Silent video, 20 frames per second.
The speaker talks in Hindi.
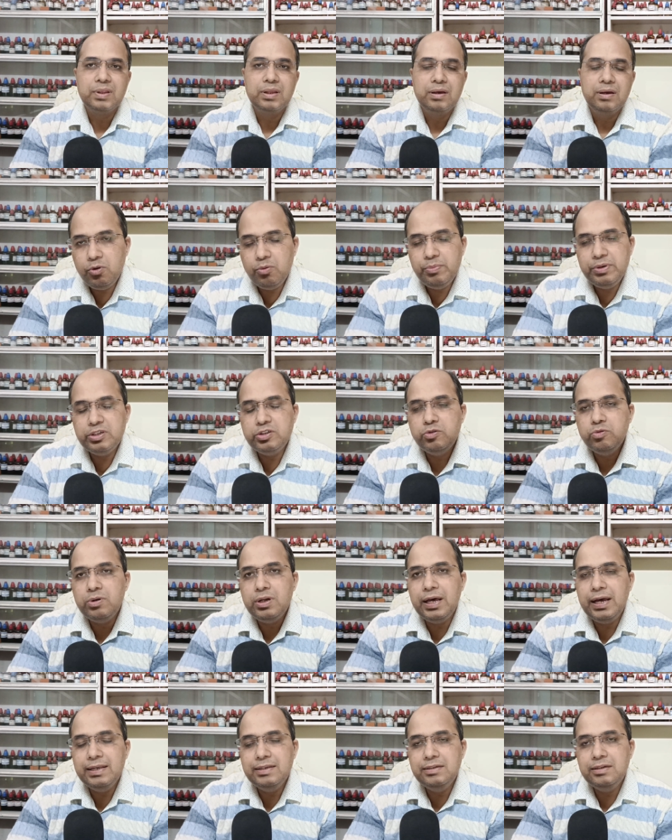हम लोग
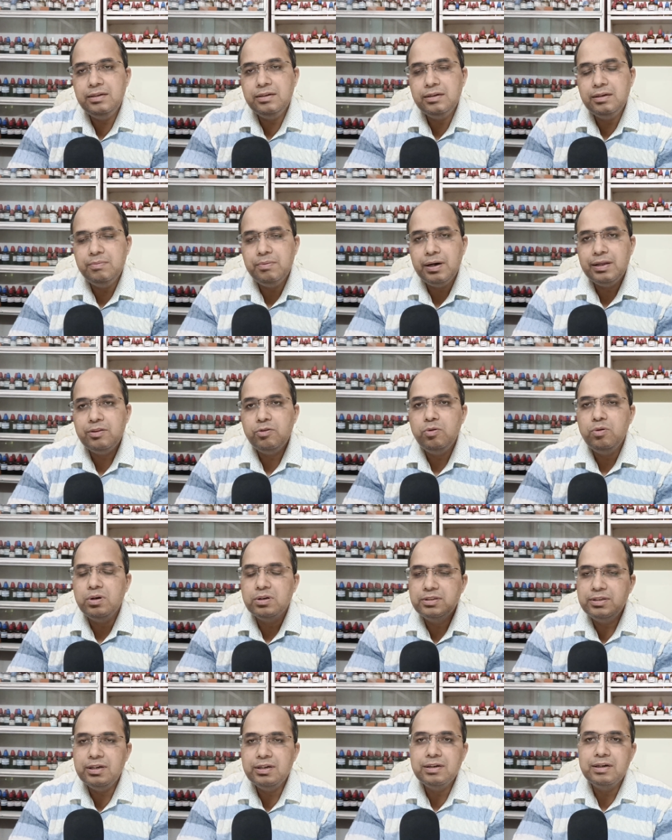मेस्ट्रुअल हाइजीन की बात तो
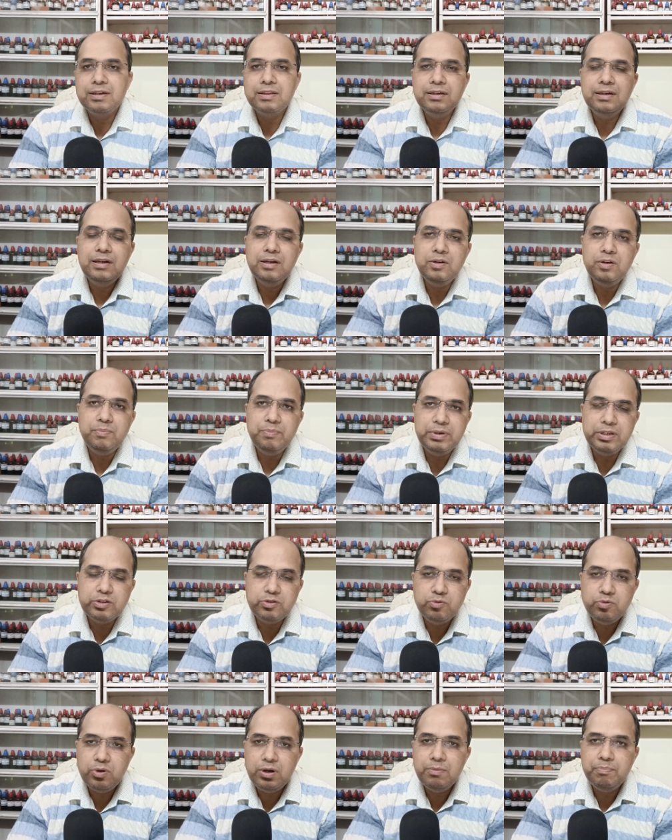अक्सर करते हैं लेकिन
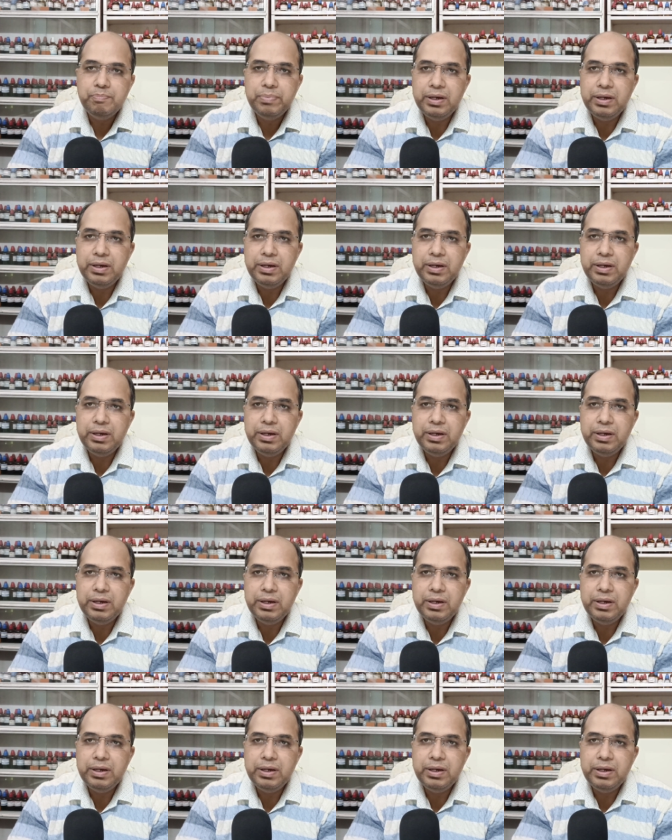मेस्ट्रुअल